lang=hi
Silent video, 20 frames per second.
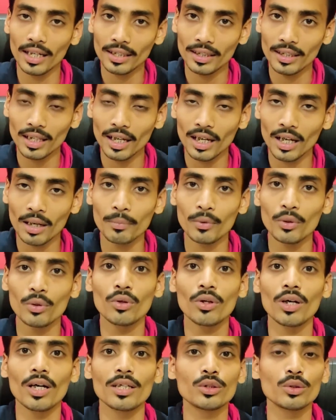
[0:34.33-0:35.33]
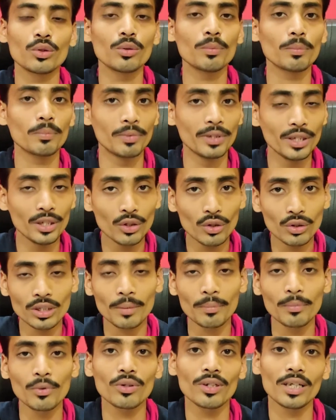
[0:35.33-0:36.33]
इतना हम लोगों का जो वीडियोस
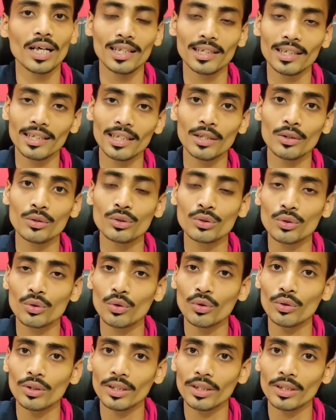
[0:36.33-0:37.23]
हम लोग डालते थे उसको